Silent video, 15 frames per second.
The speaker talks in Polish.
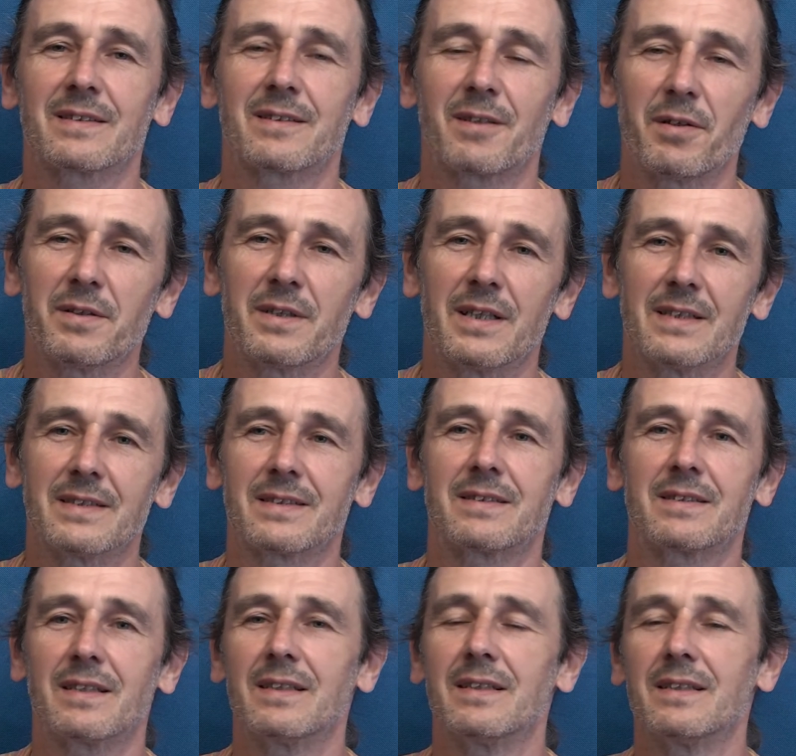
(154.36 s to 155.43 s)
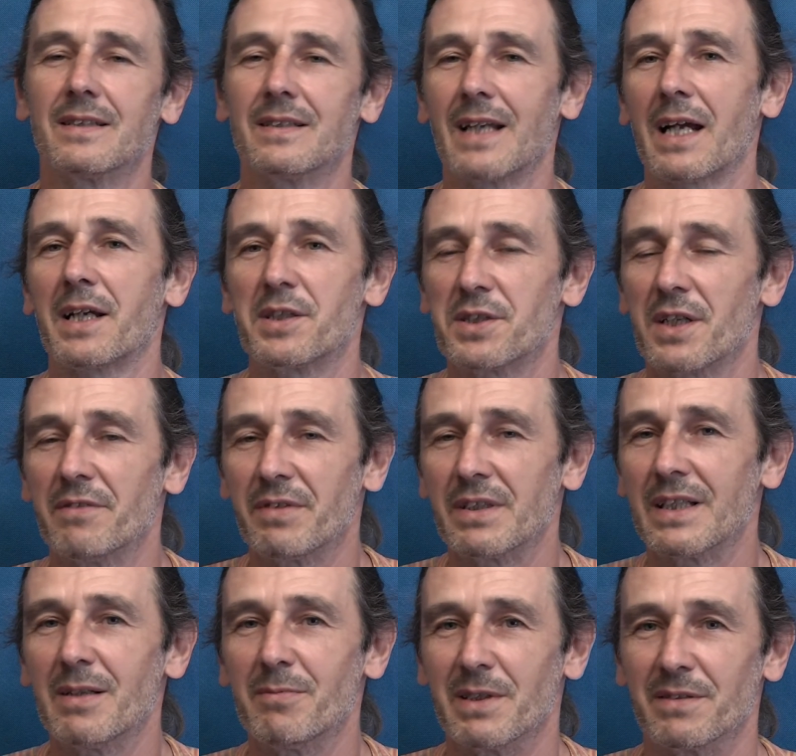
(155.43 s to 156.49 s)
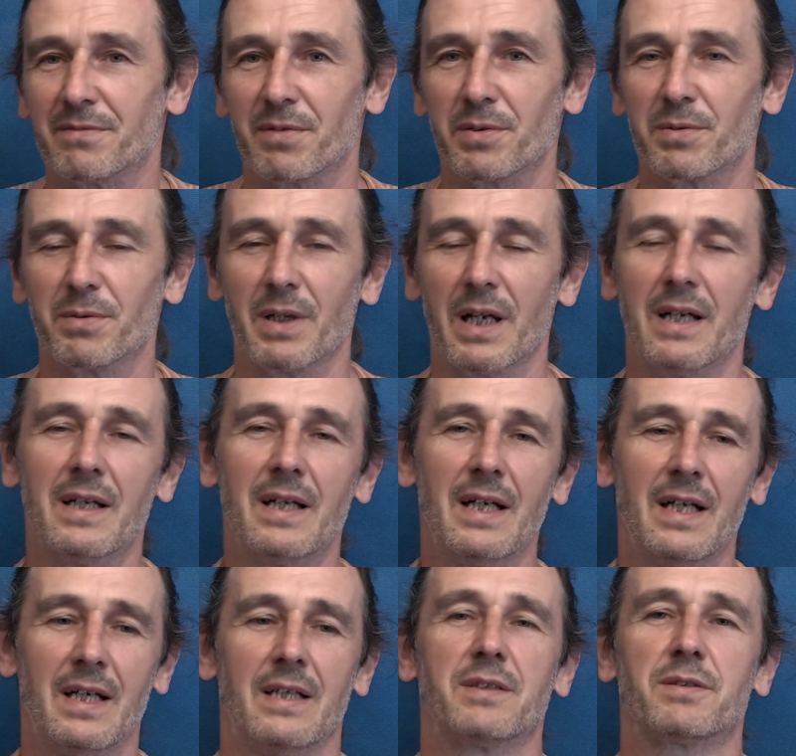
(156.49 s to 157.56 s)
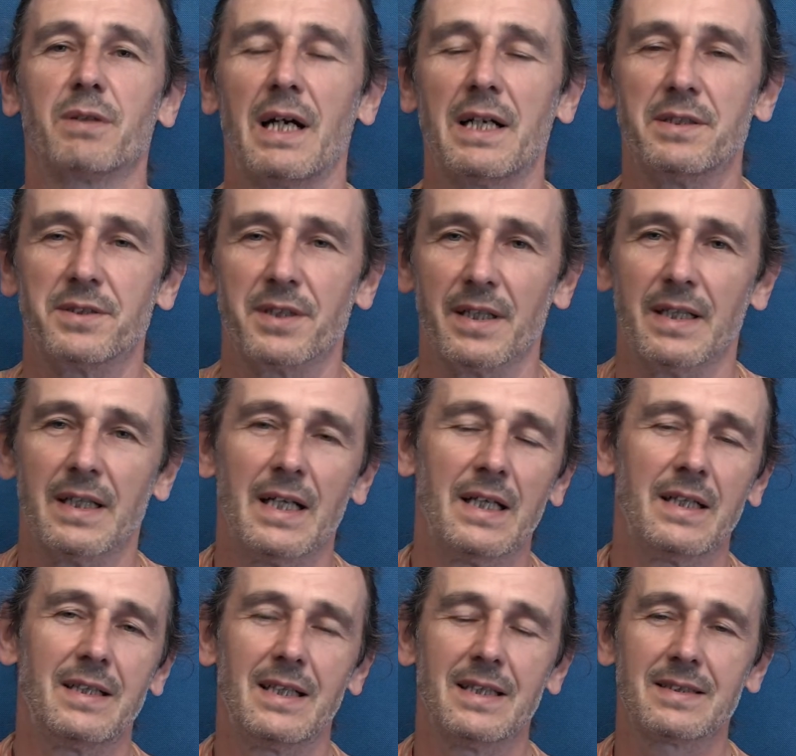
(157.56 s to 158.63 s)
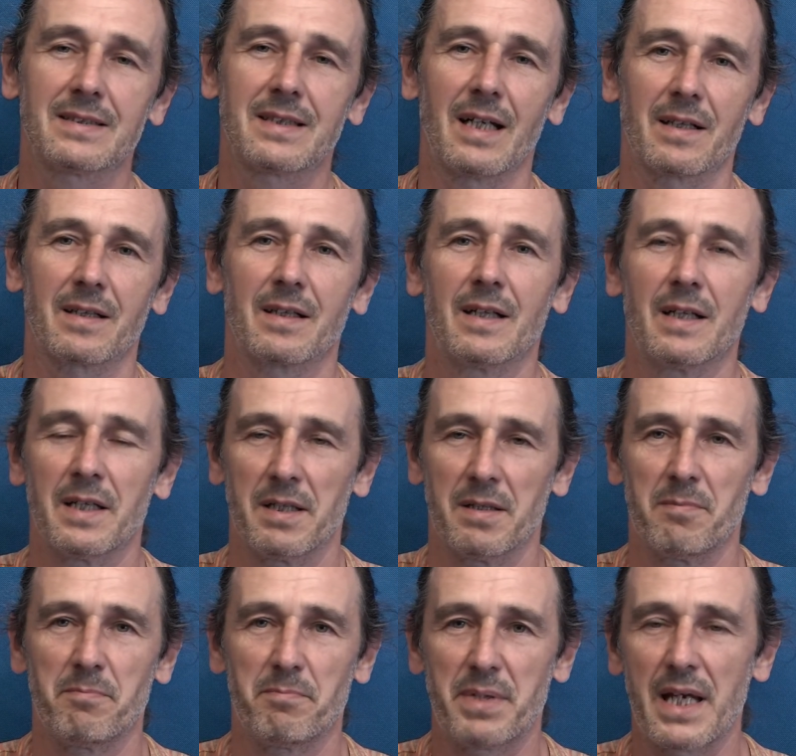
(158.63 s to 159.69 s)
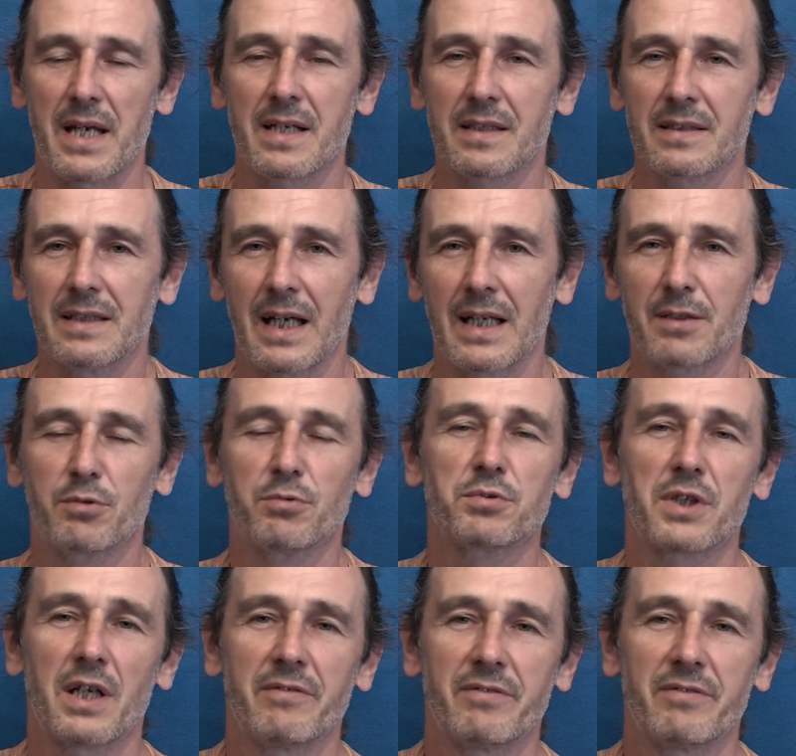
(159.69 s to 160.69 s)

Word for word: to jest y, jakiś ewenement w ogóle. Słuchajcie, jest tak. Piękna, duża